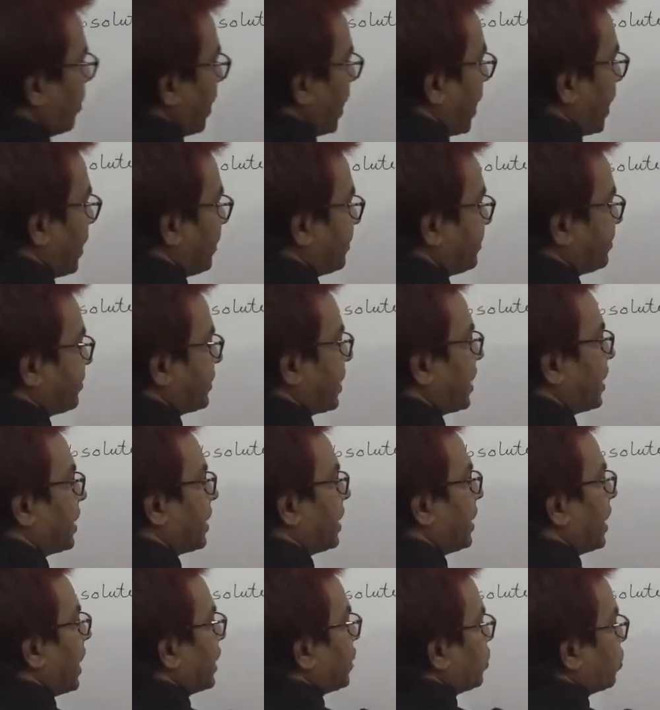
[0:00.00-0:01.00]
বা
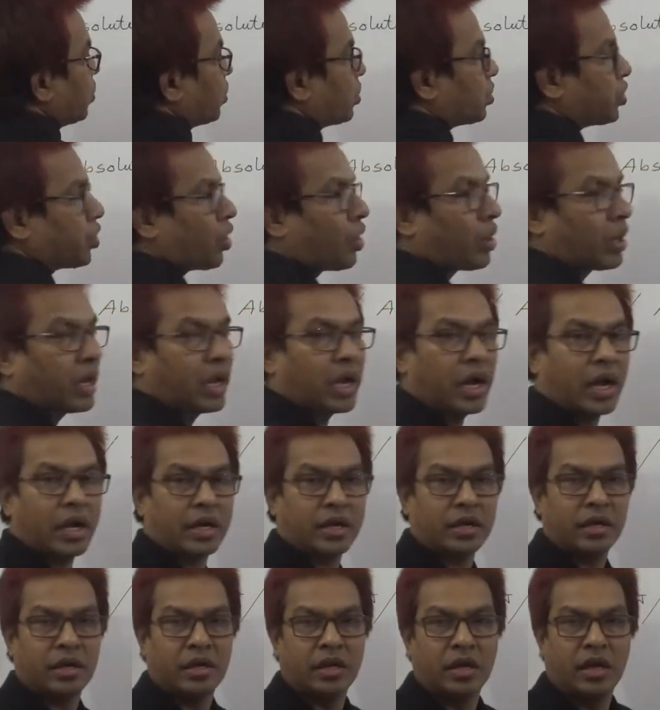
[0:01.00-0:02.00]
ঋণাত্মক সংখ্যা
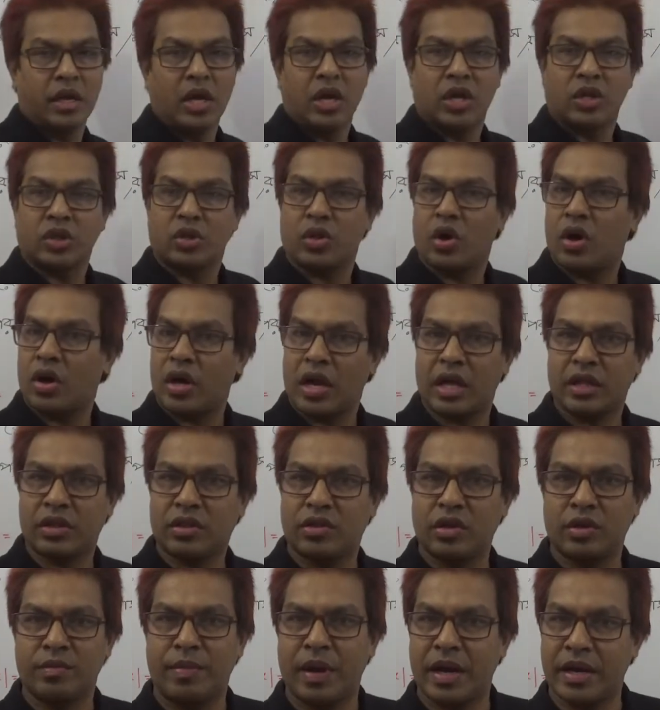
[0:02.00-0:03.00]

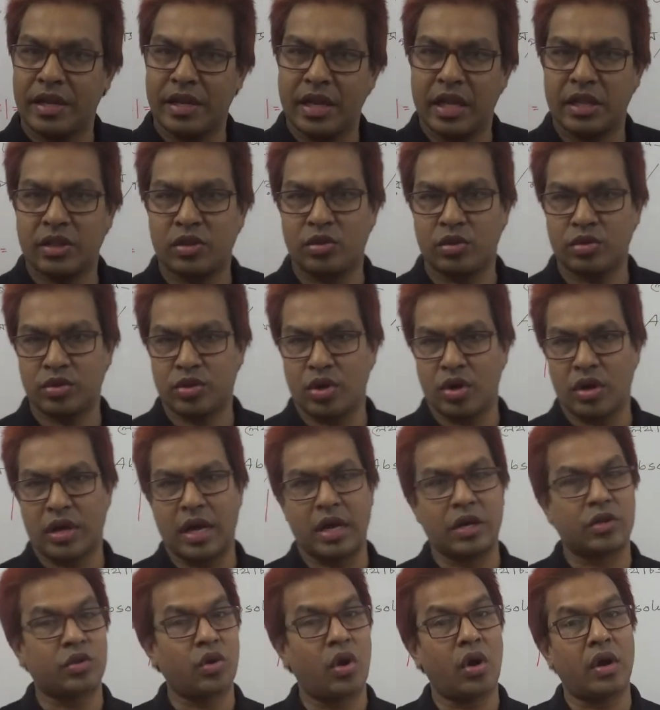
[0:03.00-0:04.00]
ধনাত্মক বা ঋণাত্মক
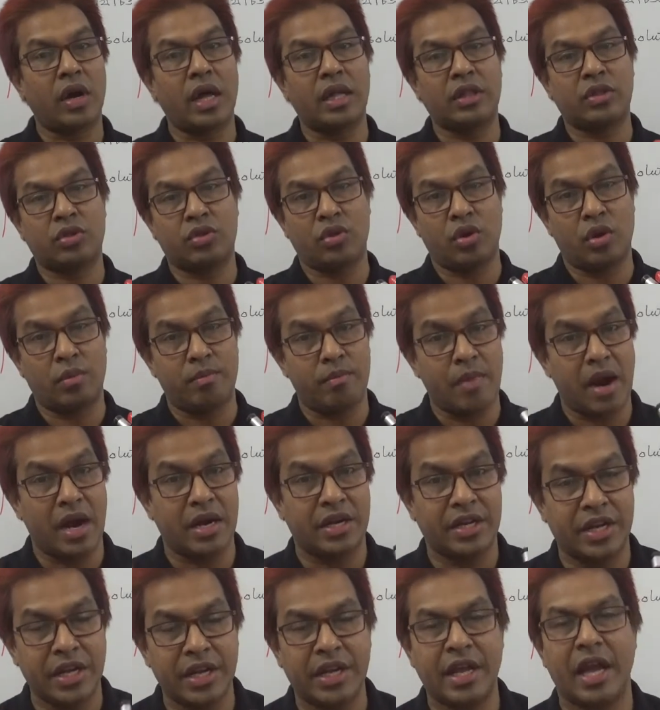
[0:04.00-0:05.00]
সংখ্যার ধনাত্মক
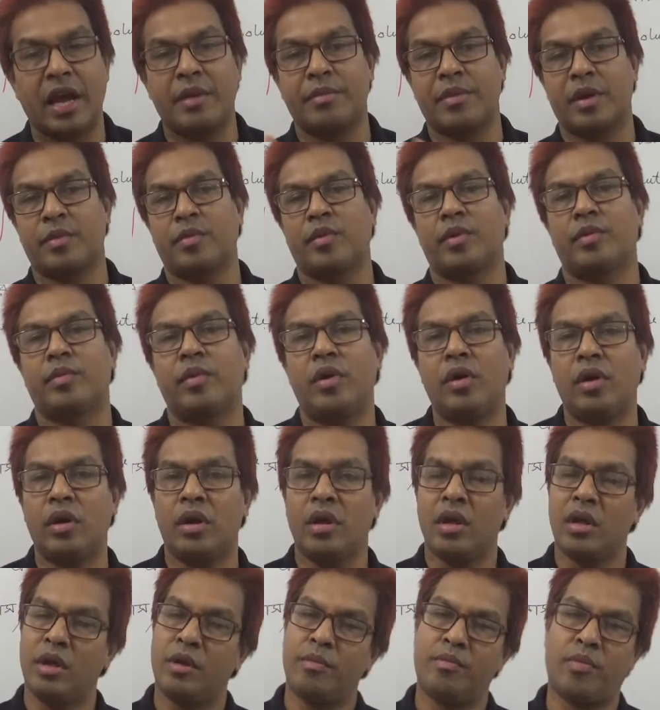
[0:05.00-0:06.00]
মানটিকে আমরা বলবো
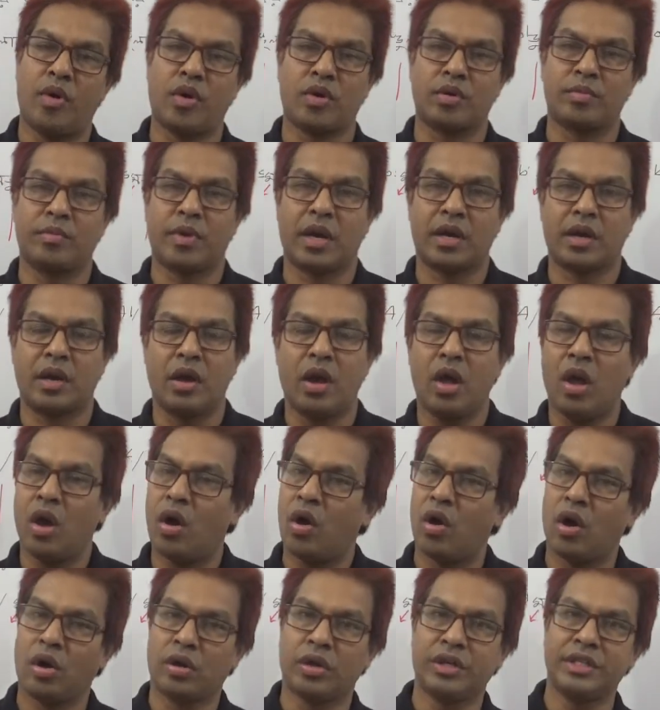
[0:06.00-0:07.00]
পরমান
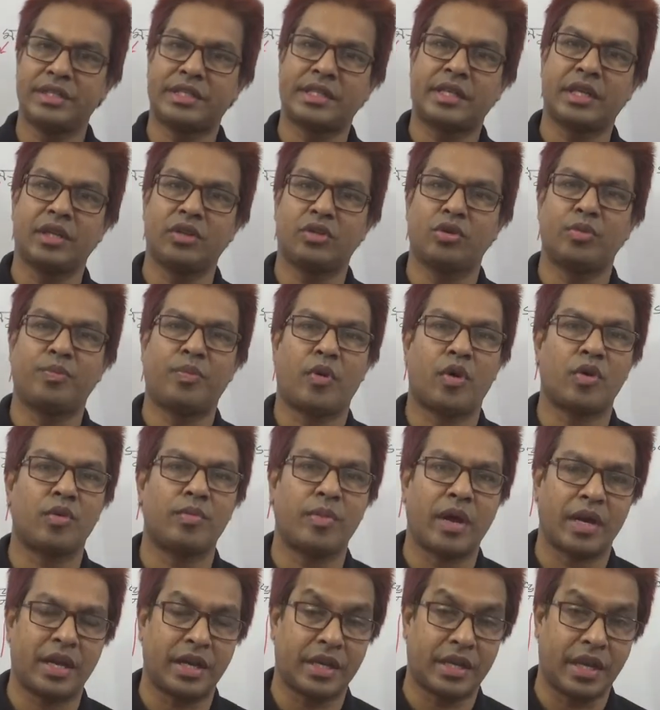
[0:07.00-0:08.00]
অলওয়েজ কিন্তু
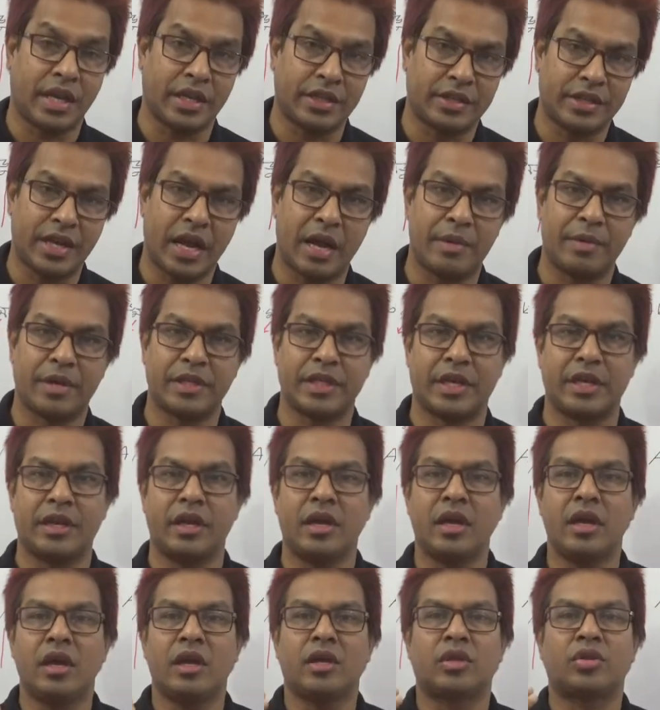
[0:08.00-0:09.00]
পরমানের ক্ষেত্রে আমাদের
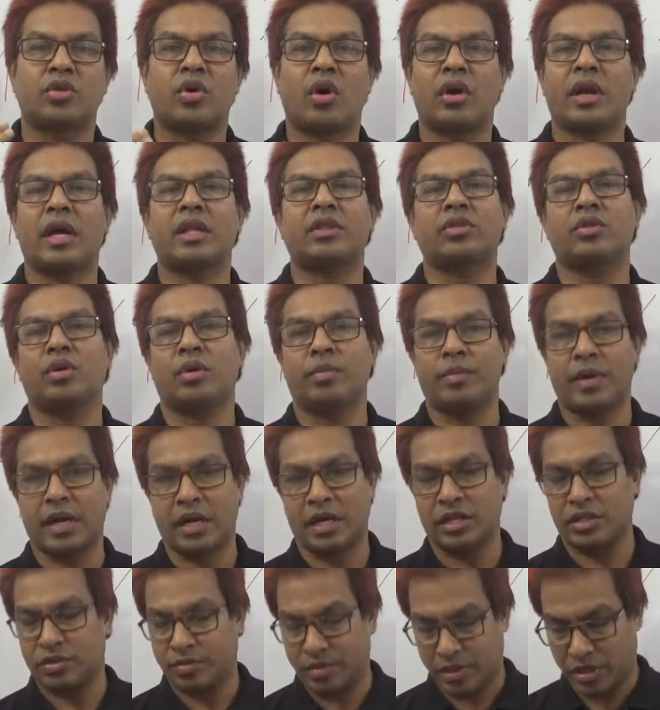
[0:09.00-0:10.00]
ধনাত্মক মান
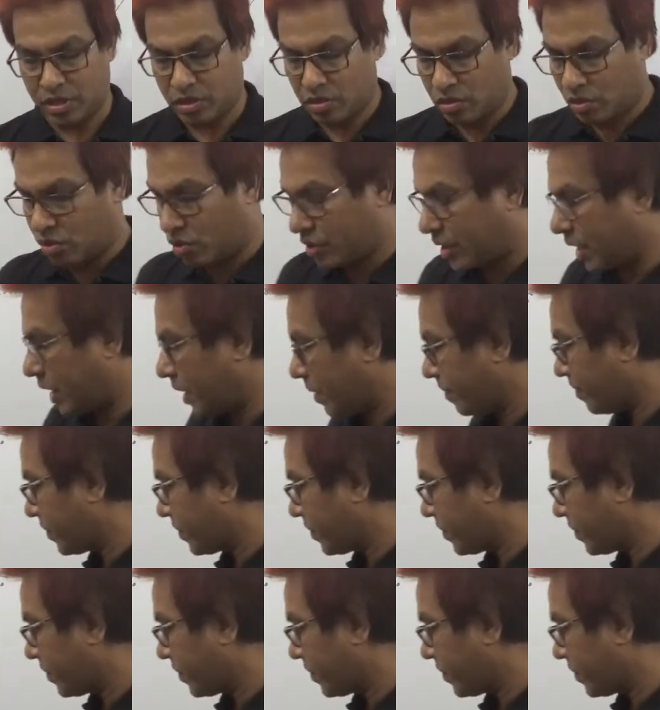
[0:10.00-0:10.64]
আসবে ওকে